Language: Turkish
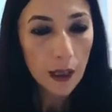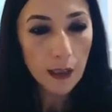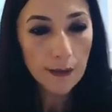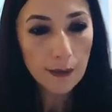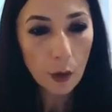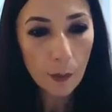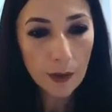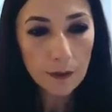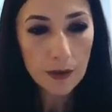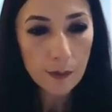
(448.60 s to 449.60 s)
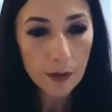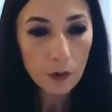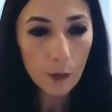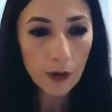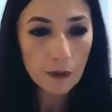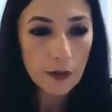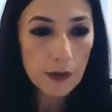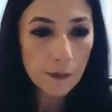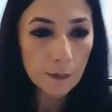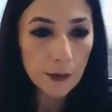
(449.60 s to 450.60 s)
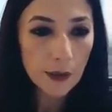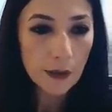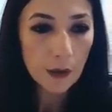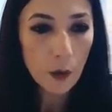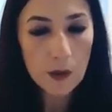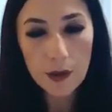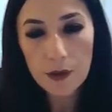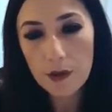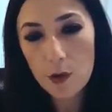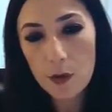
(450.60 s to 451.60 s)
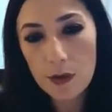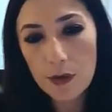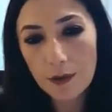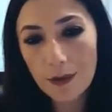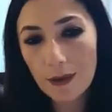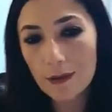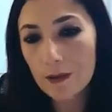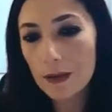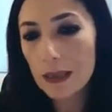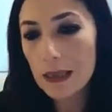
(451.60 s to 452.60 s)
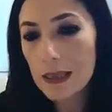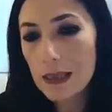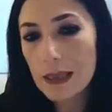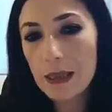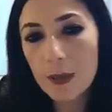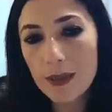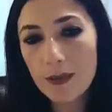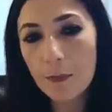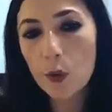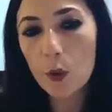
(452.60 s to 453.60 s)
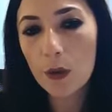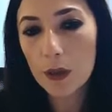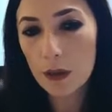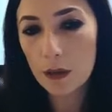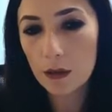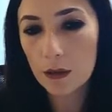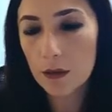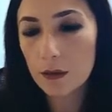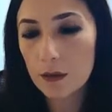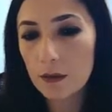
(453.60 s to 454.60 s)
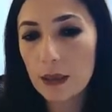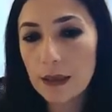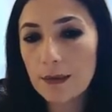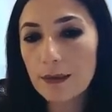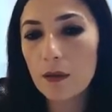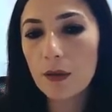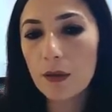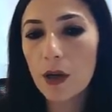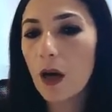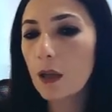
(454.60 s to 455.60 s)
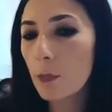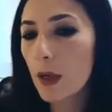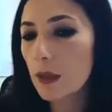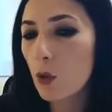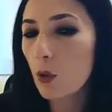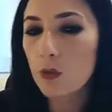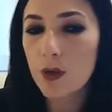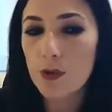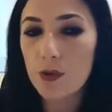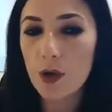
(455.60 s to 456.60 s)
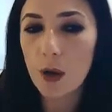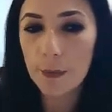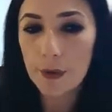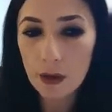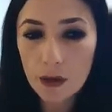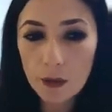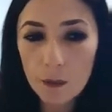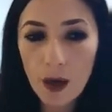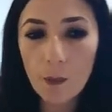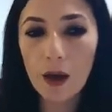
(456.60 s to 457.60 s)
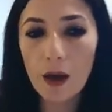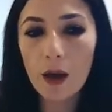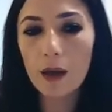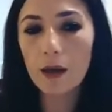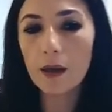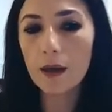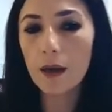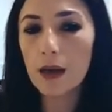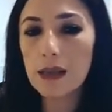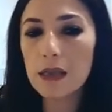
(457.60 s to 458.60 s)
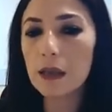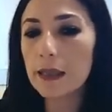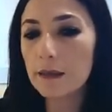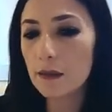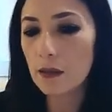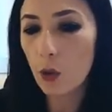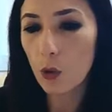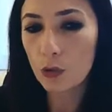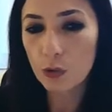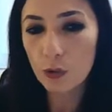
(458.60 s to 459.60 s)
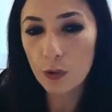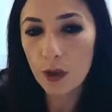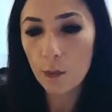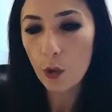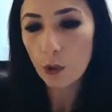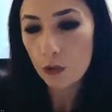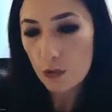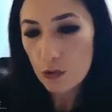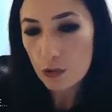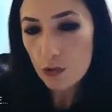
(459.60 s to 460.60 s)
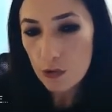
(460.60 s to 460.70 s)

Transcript: Geldik romantizme. Romantizm 18. E, yüzyılda klasizme tepki olarak e, İngiltere ve Almanya'da ortaya çıkan bir akım ama e, asıl etkili olduğu dönem 19.